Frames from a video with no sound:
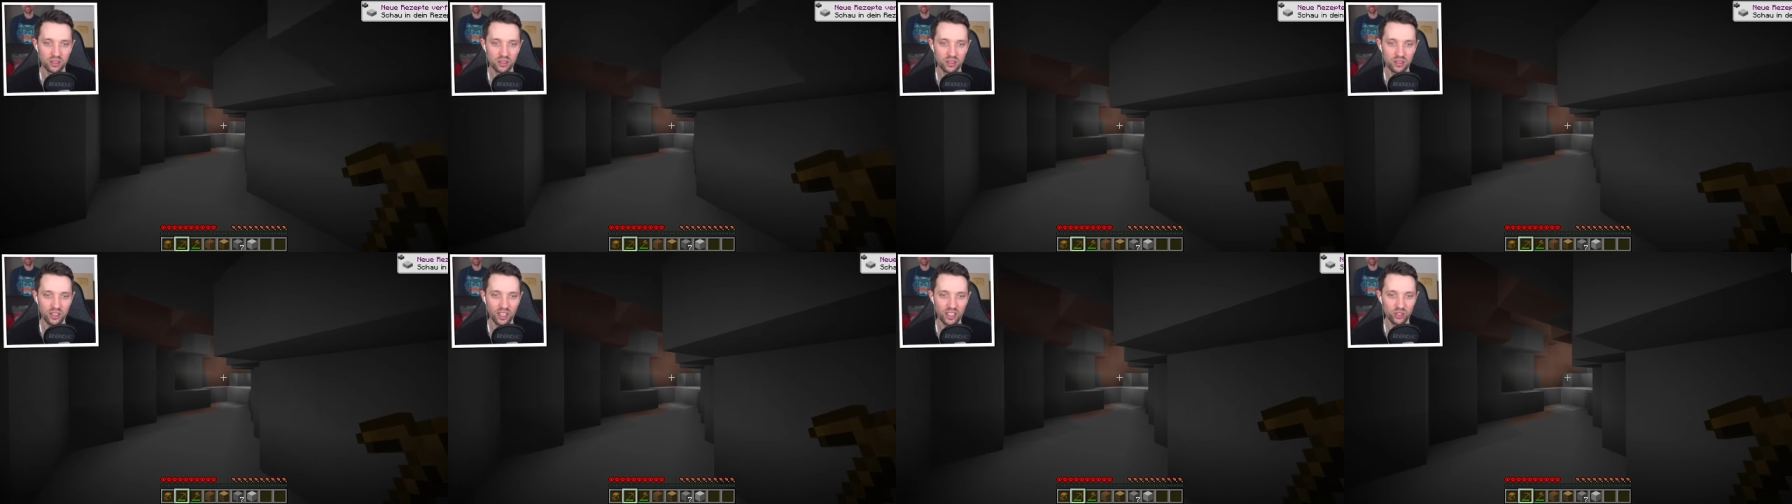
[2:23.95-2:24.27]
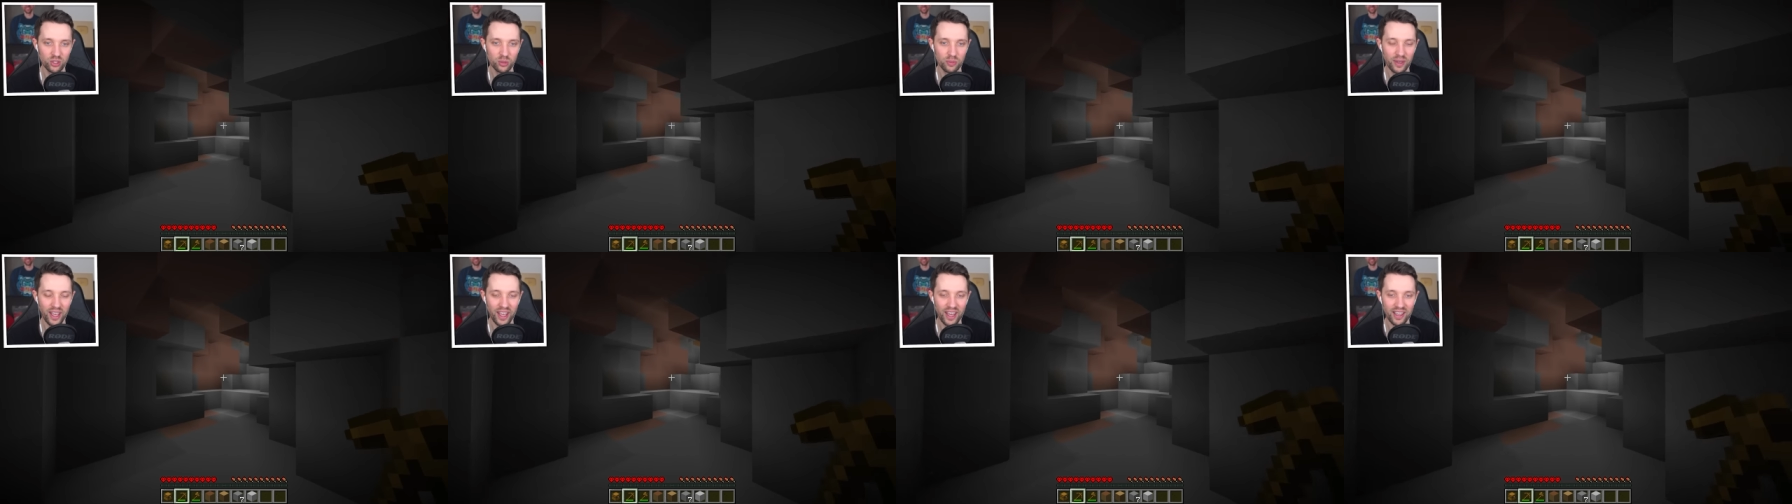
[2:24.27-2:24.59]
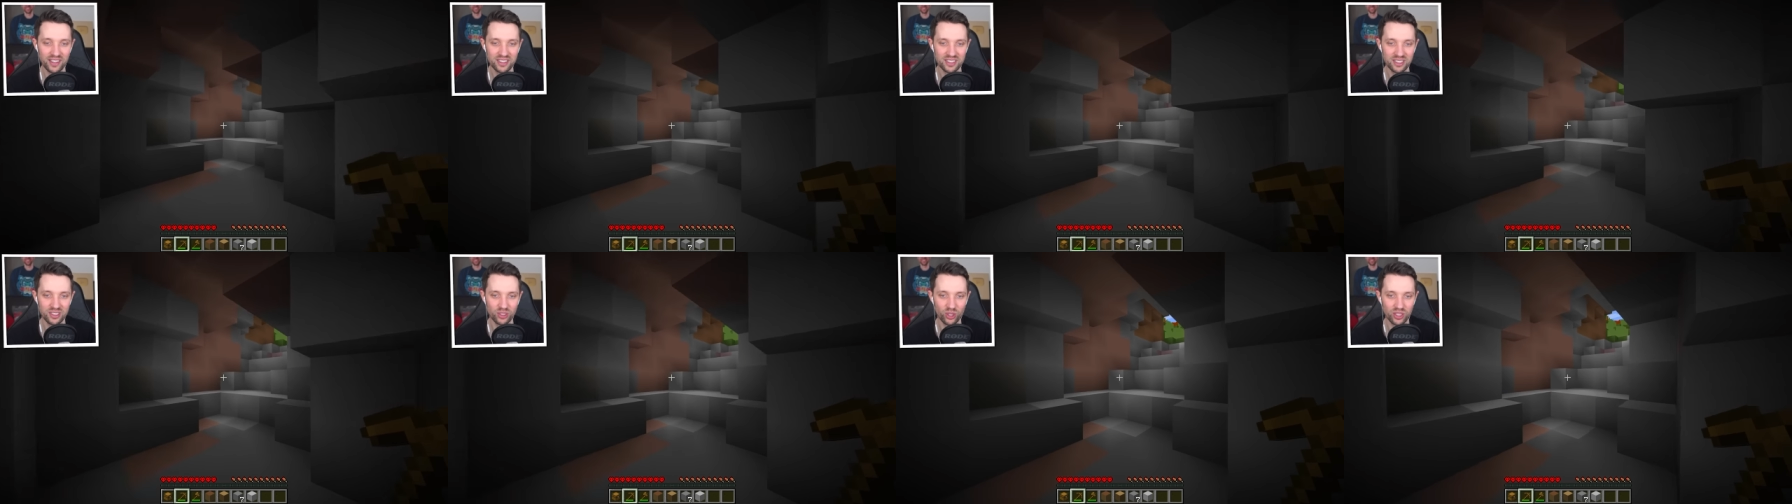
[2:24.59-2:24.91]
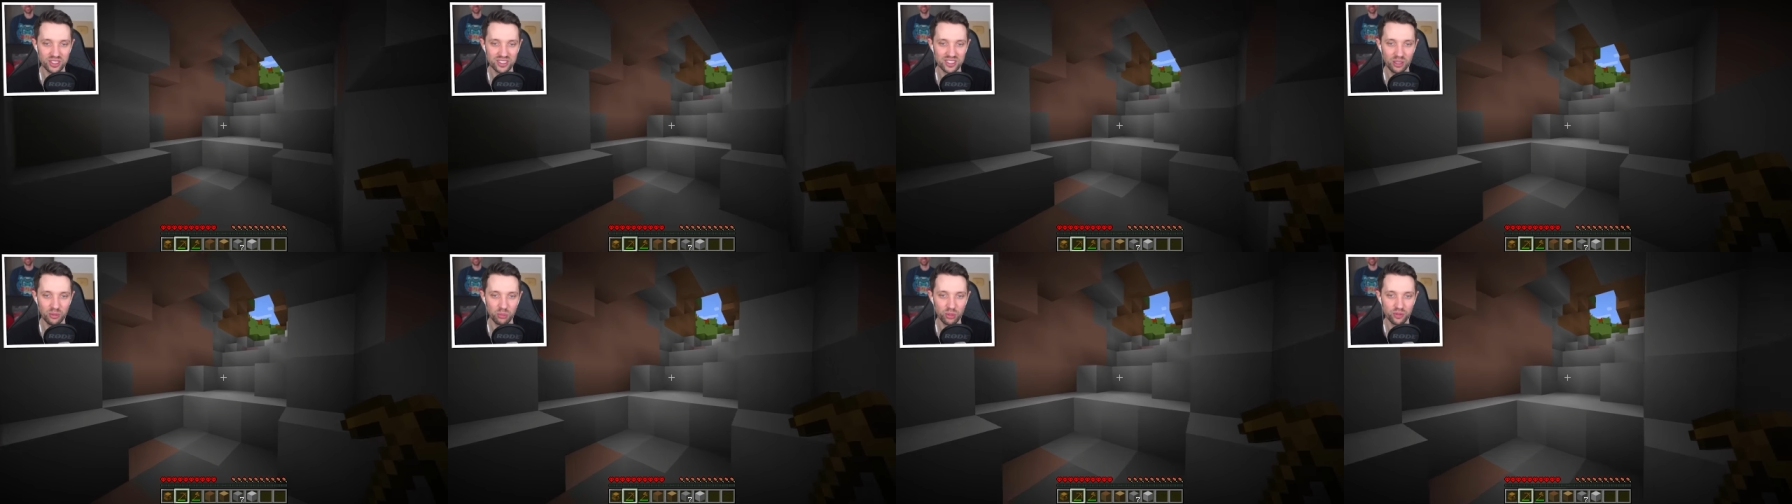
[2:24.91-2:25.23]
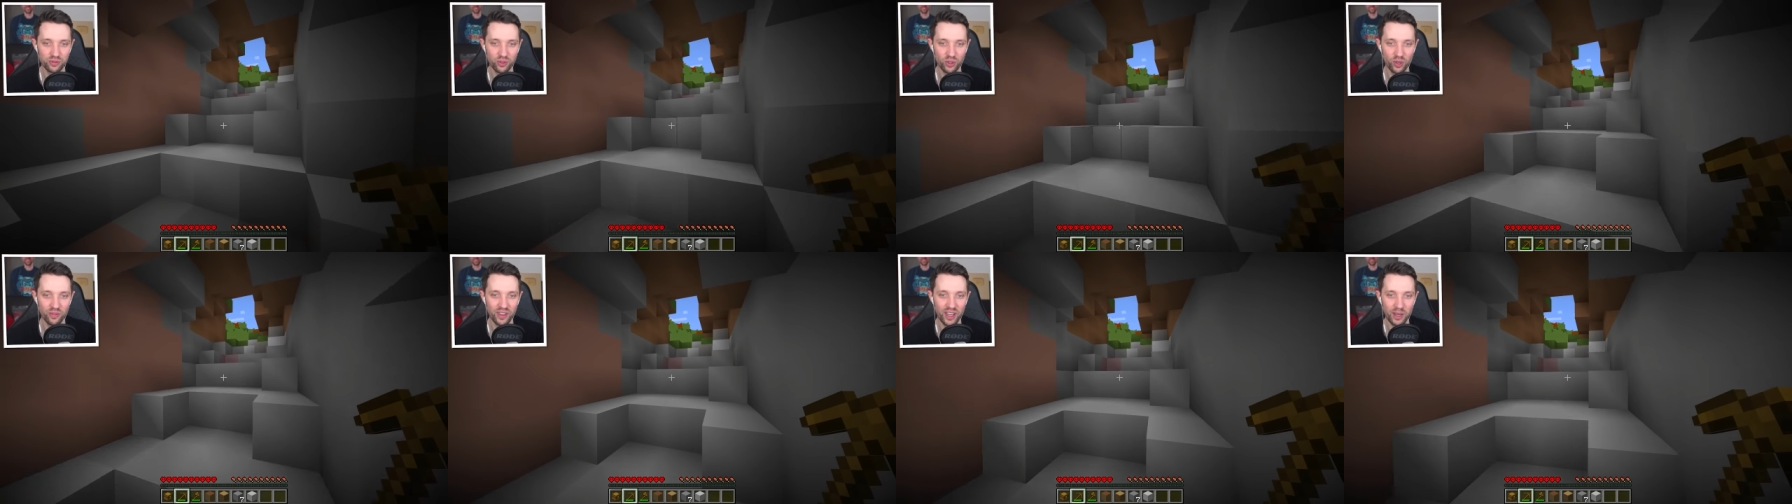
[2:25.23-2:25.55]
Hätte ich mal Erze noch sehen,
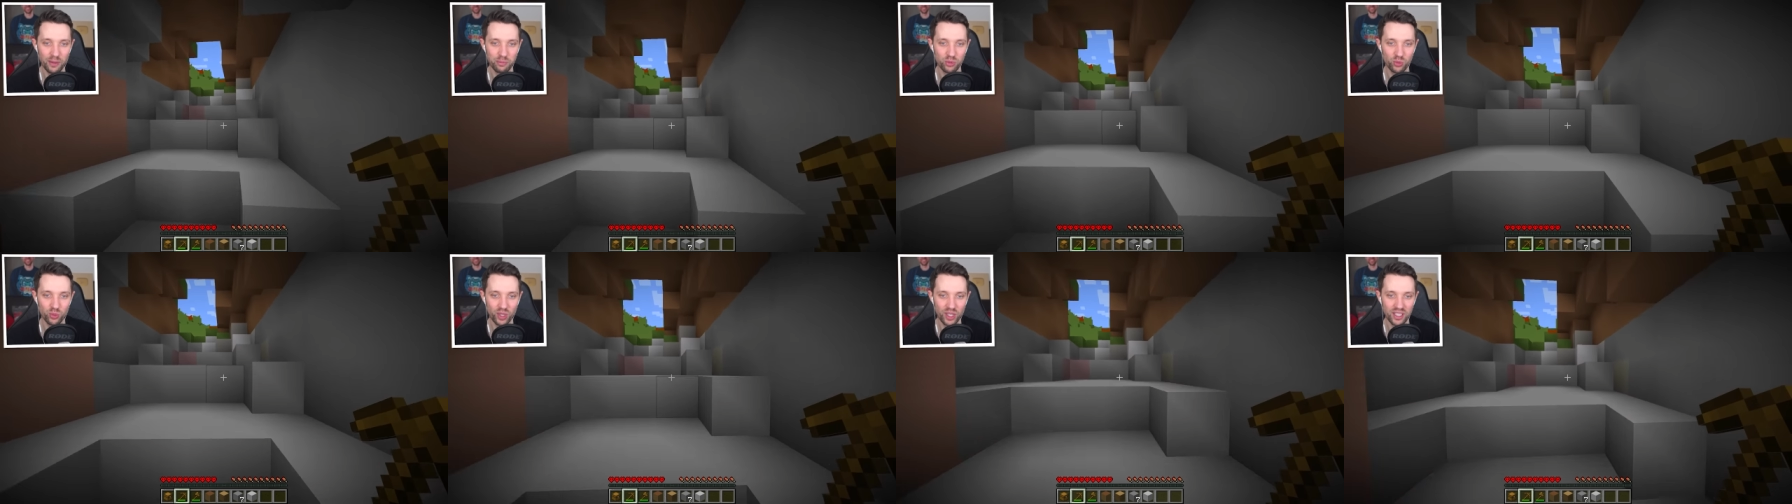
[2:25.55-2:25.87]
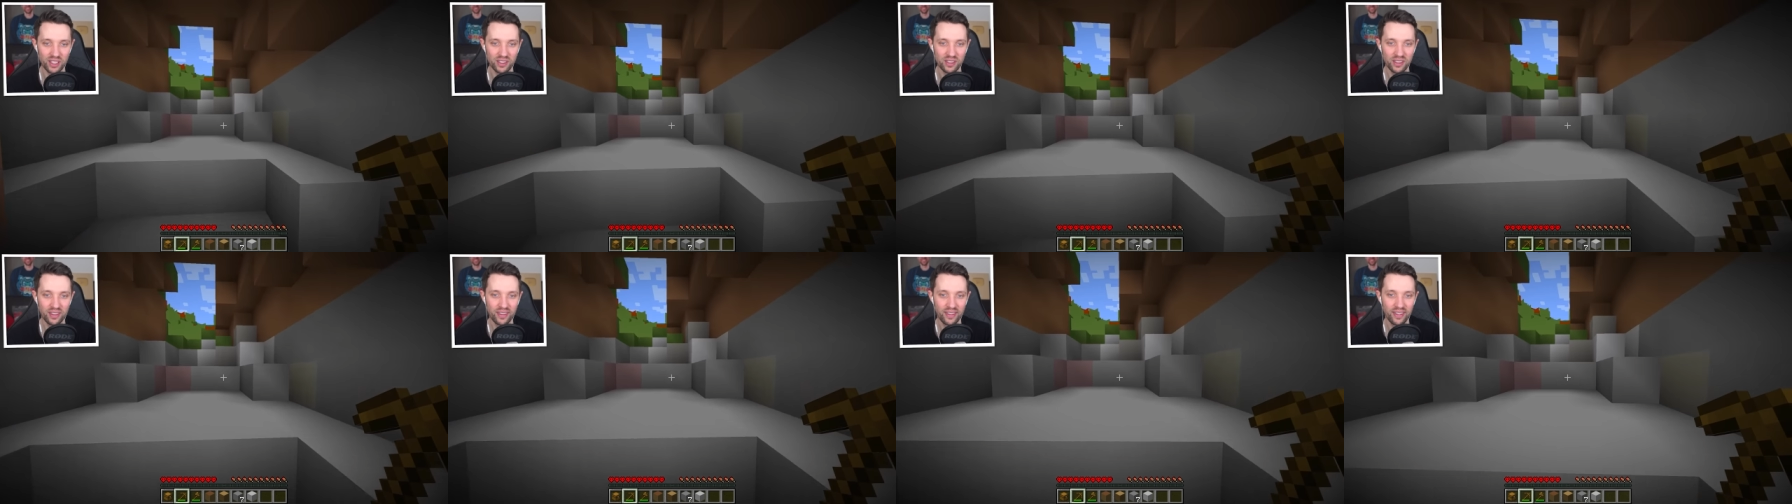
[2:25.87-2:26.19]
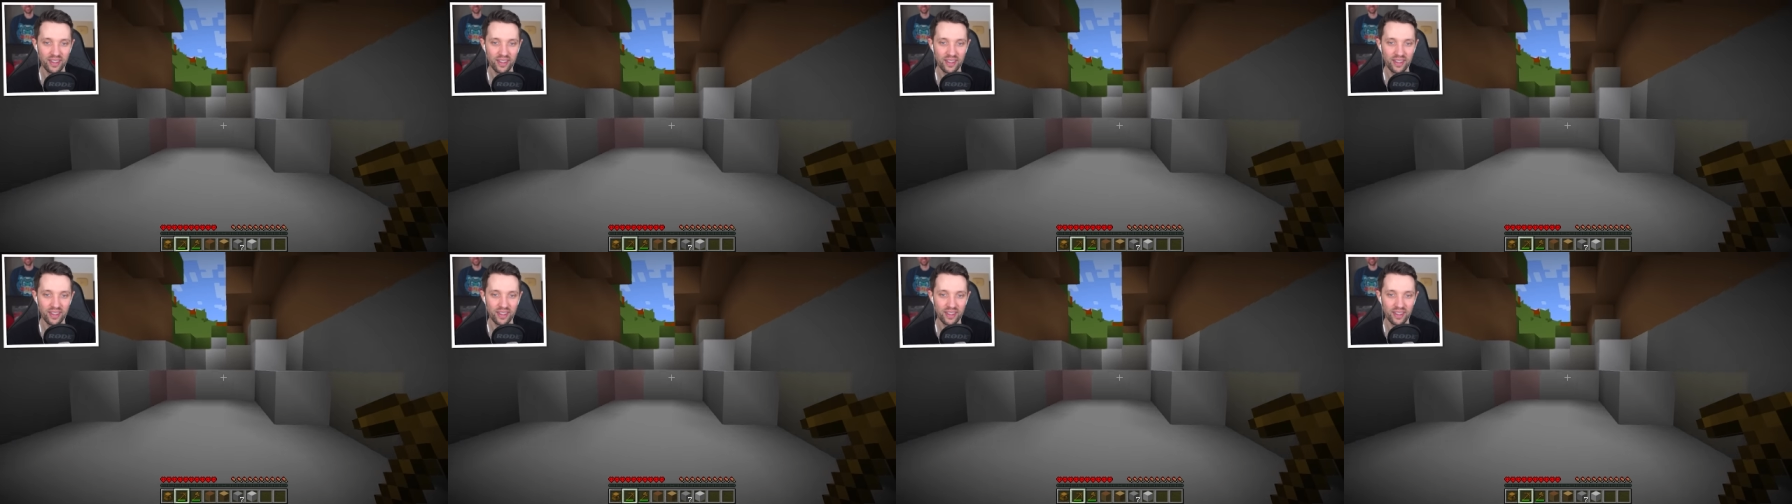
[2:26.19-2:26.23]
bevor wir upgraden.